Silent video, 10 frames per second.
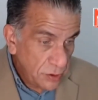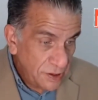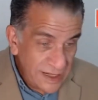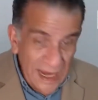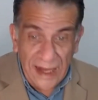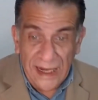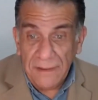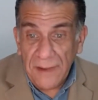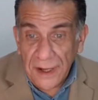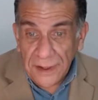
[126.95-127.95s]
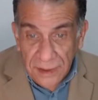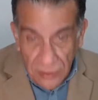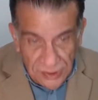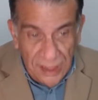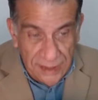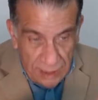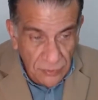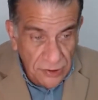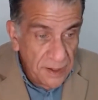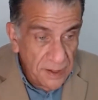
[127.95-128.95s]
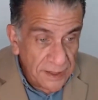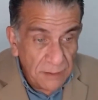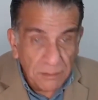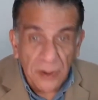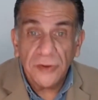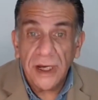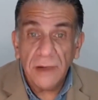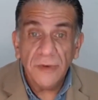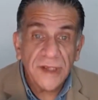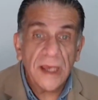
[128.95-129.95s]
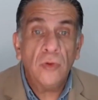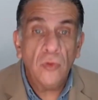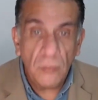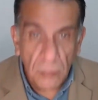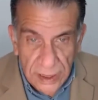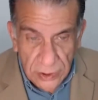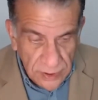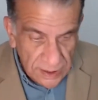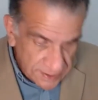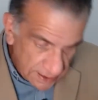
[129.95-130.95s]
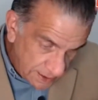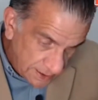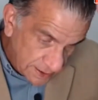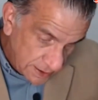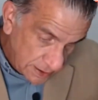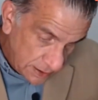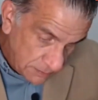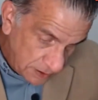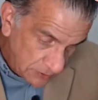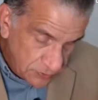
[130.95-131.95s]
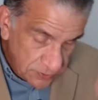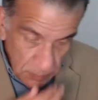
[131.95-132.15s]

la libertad, o sea, tenemos libertad, pero tenemos que cumplir una serie de reglamentos.